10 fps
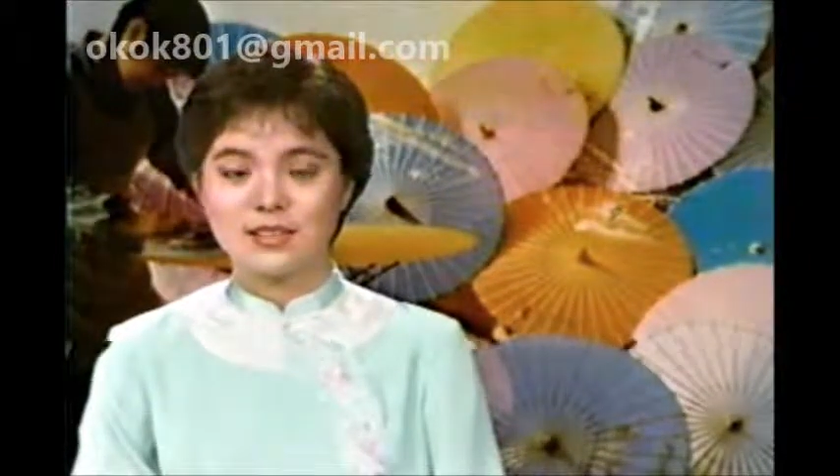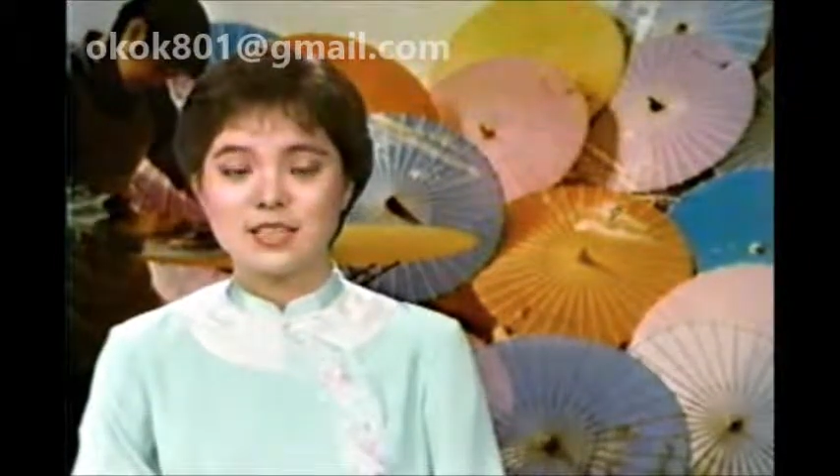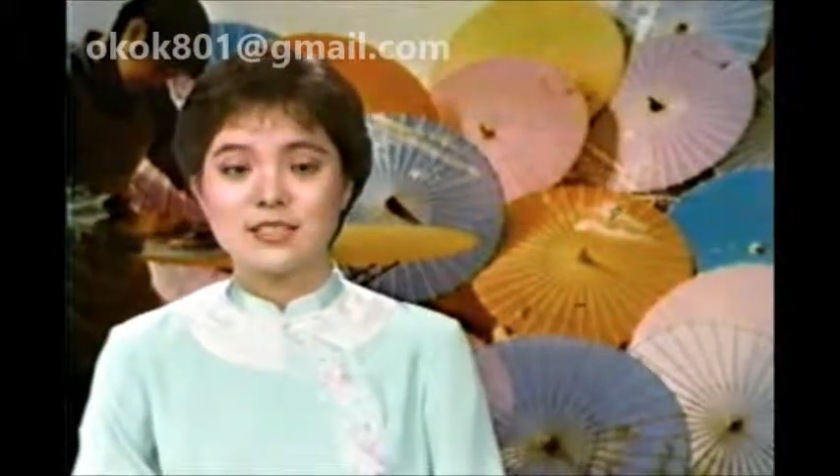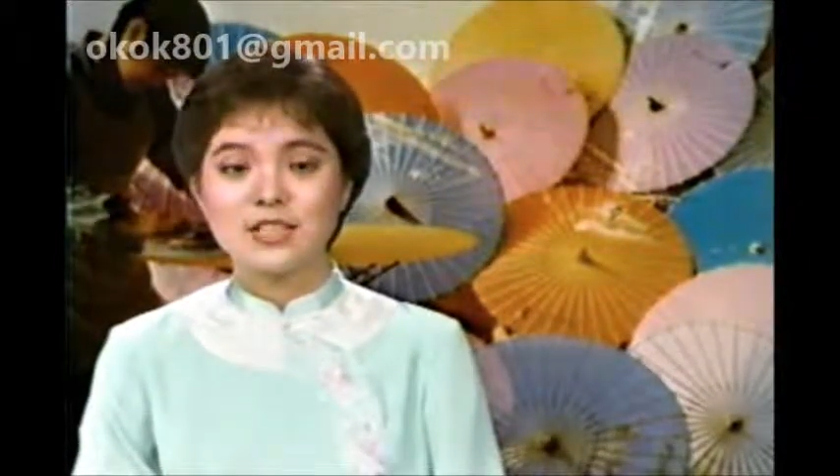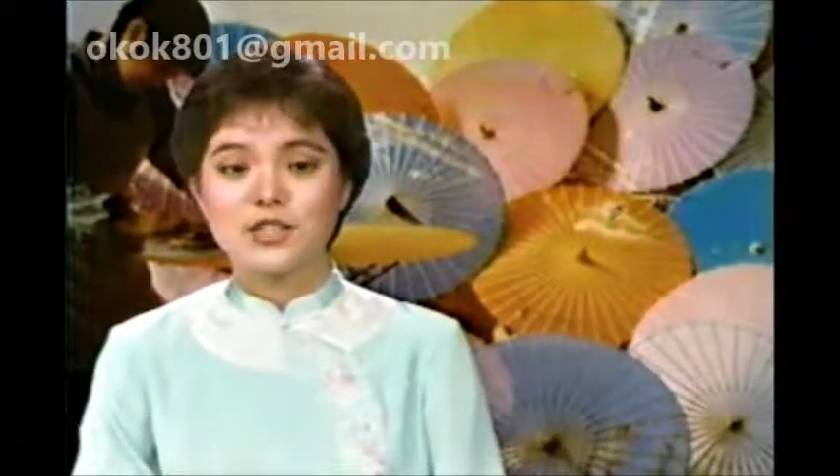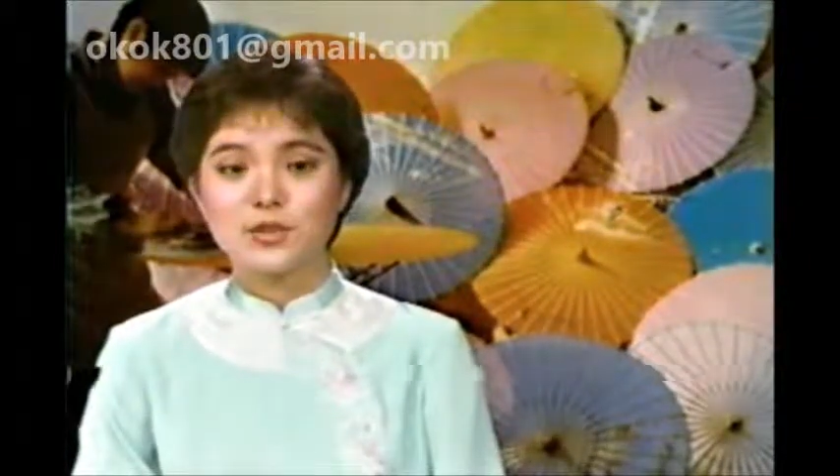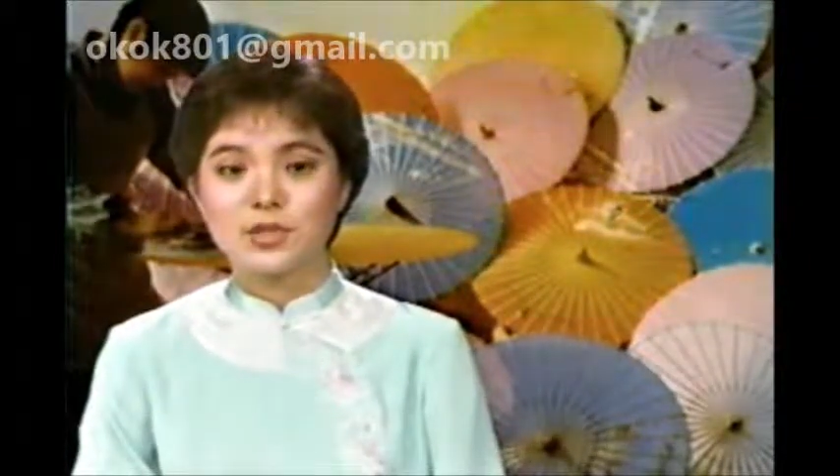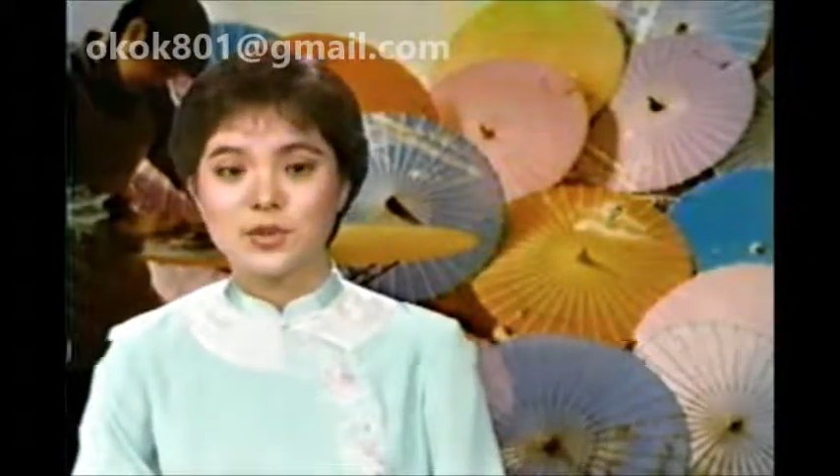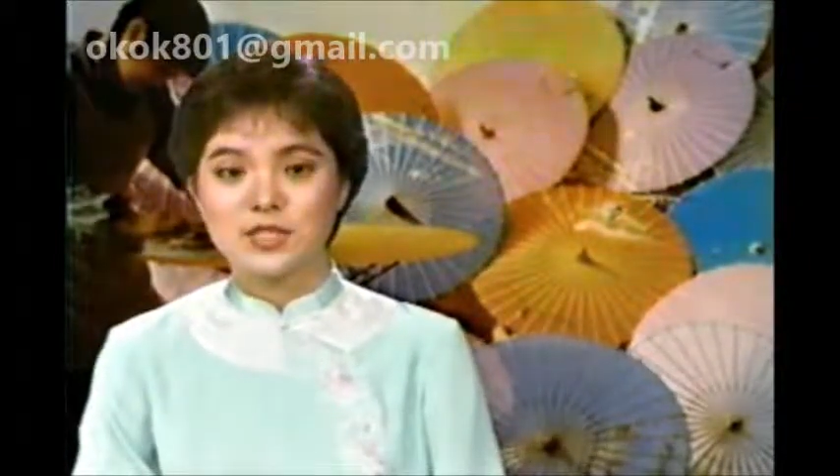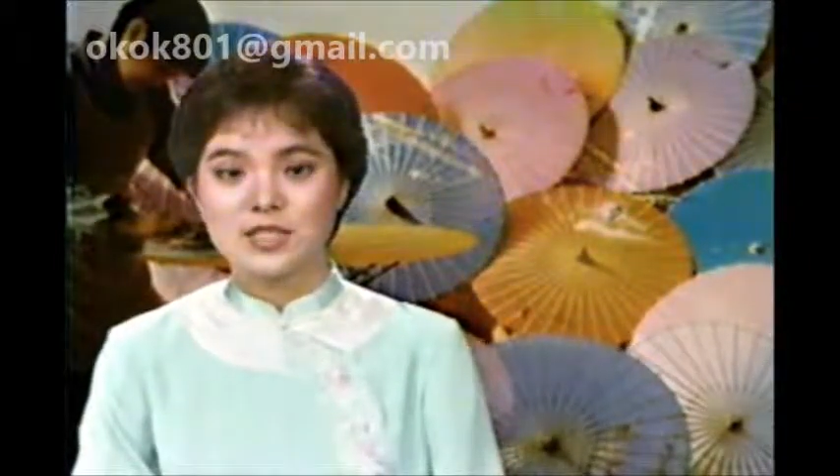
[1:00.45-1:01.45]
但是这
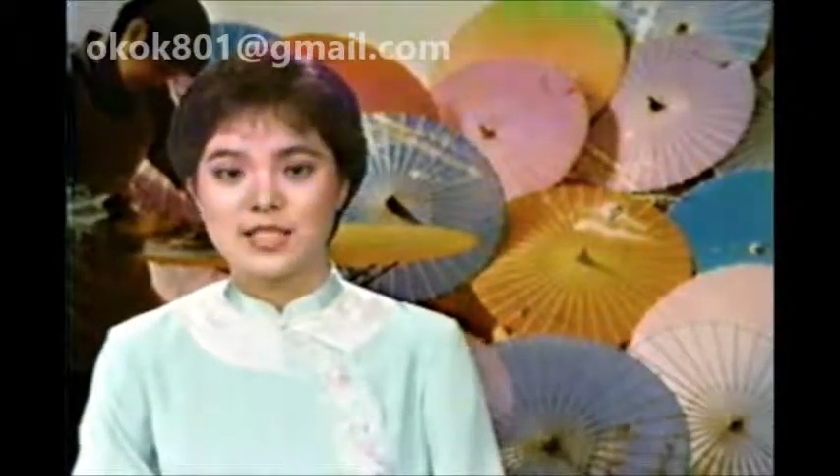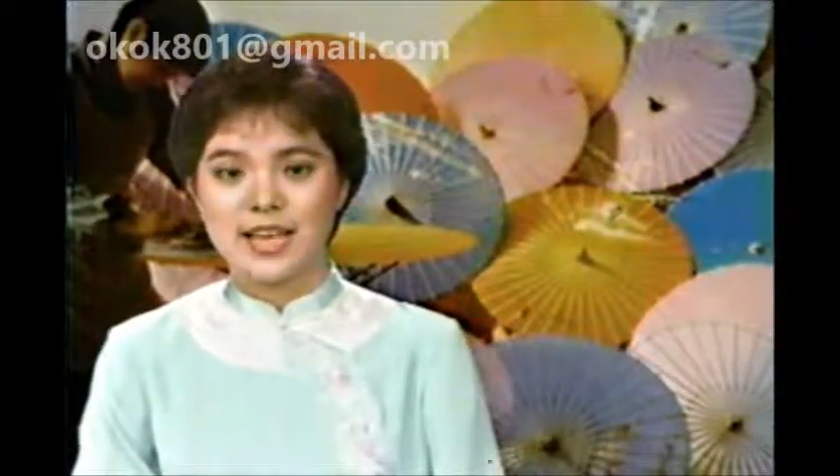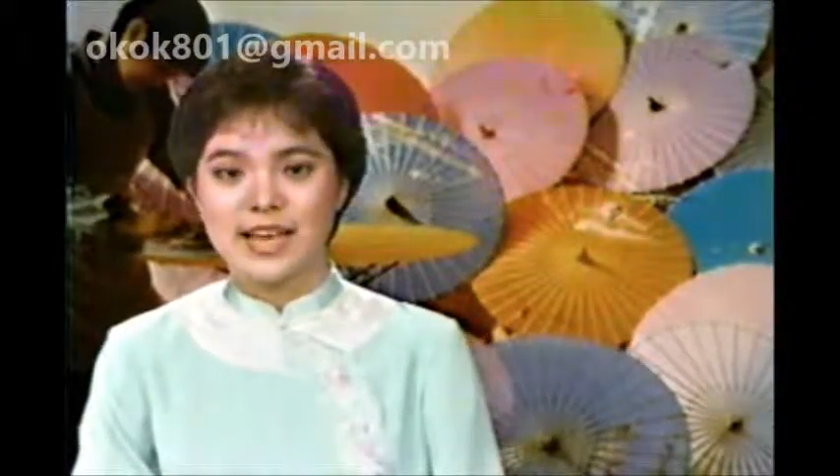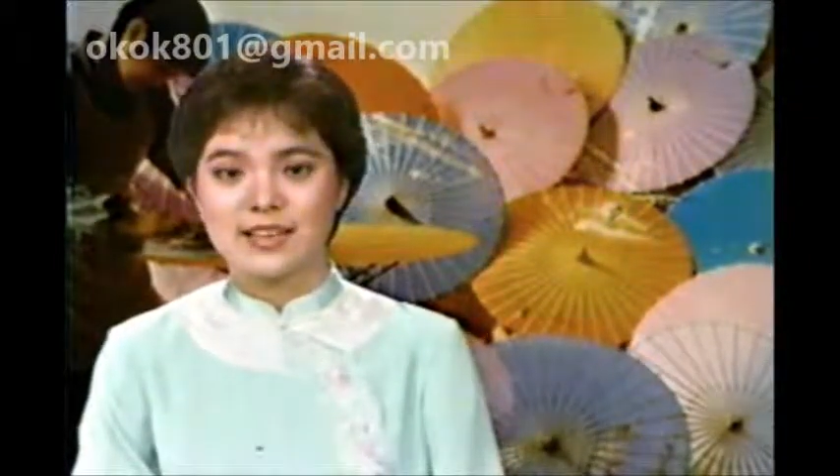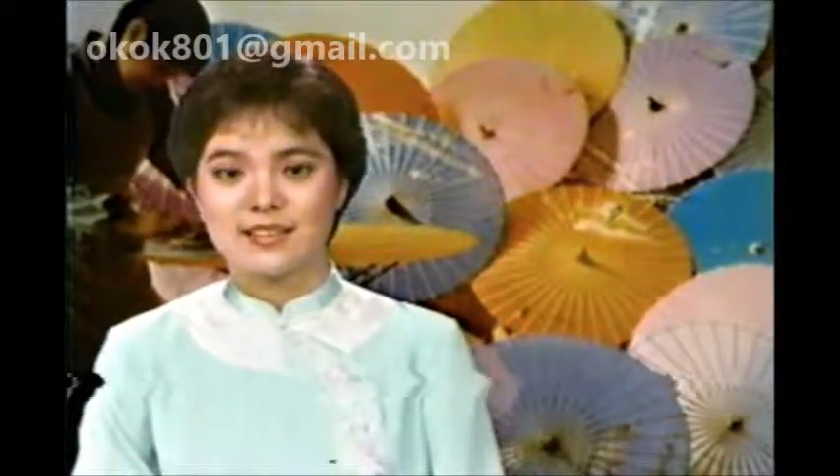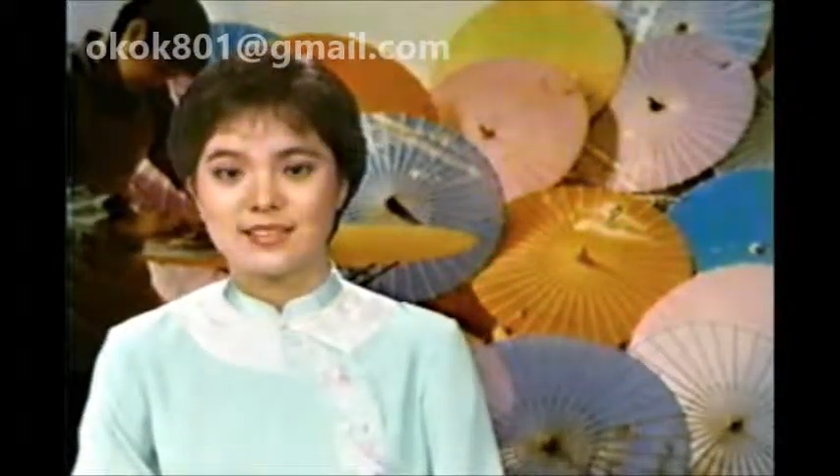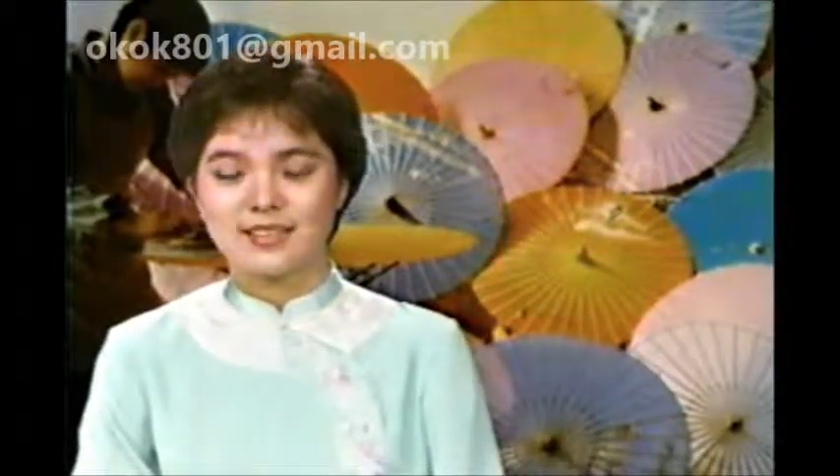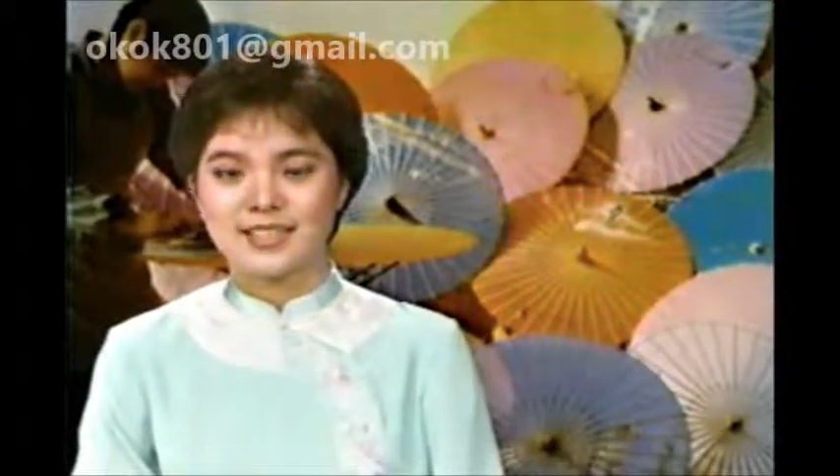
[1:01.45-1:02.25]
种油纸伞。